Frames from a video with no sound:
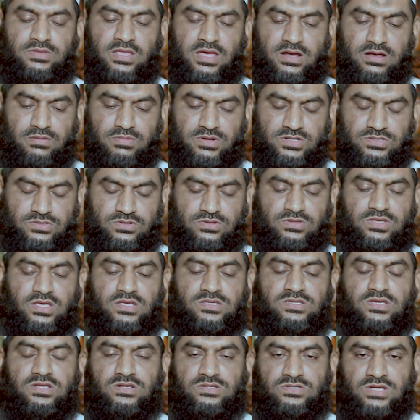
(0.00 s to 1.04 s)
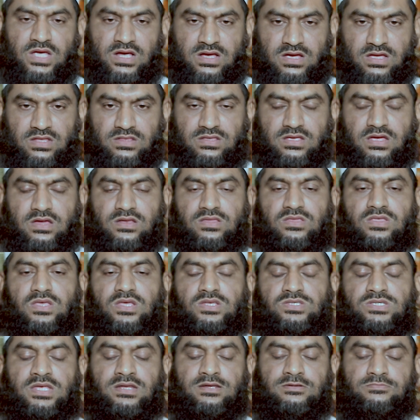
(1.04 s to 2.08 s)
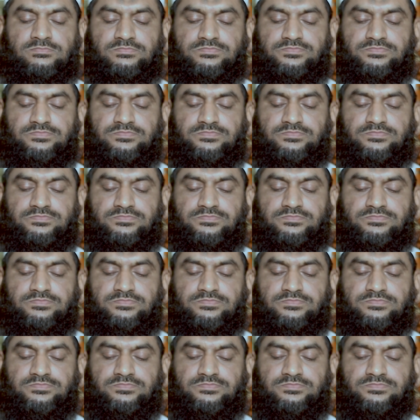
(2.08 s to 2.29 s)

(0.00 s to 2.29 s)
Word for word: ধারাভাষ্য দিয়েছেন সাক্ষাৎকার দিয়েছেন